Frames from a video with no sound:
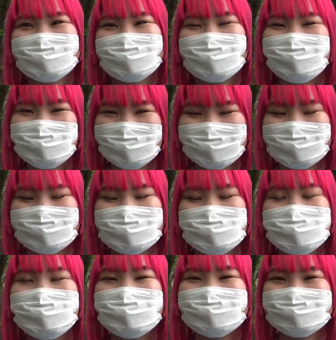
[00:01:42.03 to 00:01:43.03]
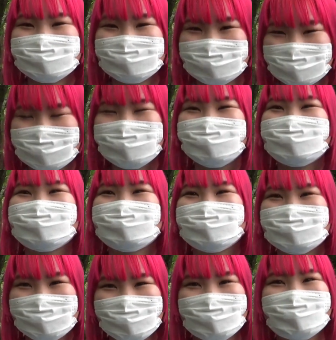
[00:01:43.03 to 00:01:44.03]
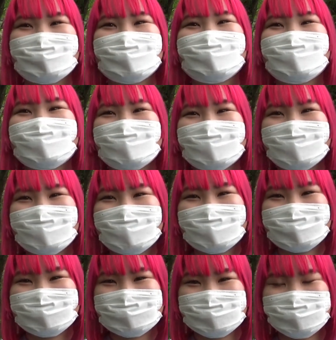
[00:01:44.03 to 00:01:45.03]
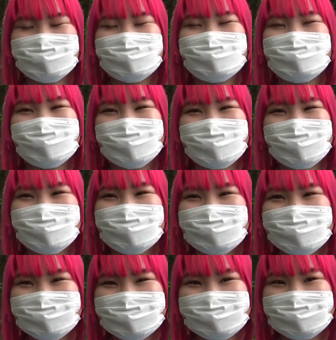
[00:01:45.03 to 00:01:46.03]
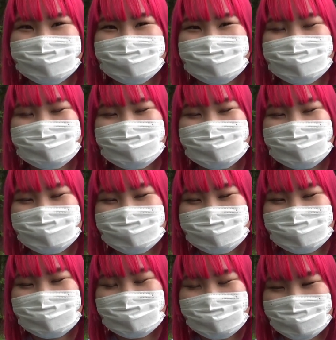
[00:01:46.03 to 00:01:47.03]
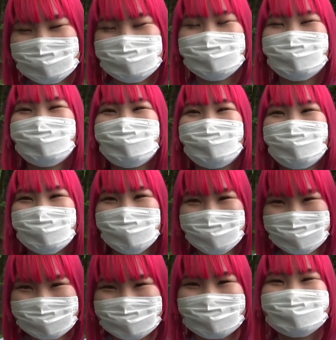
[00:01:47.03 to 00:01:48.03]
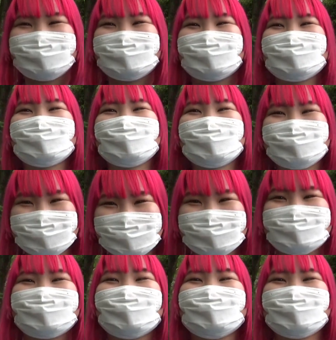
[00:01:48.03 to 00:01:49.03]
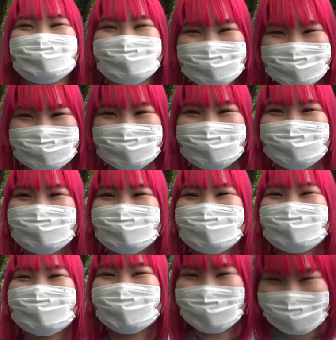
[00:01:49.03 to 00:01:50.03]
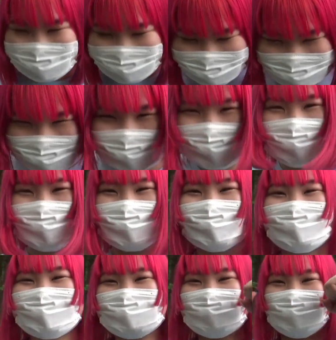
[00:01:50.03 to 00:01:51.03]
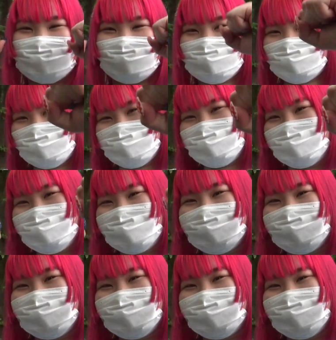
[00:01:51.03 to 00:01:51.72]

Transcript: あんまり気負わずに楽しんで自分のいいところを出して走りたいです。わかりました。頑張ってください。頑張り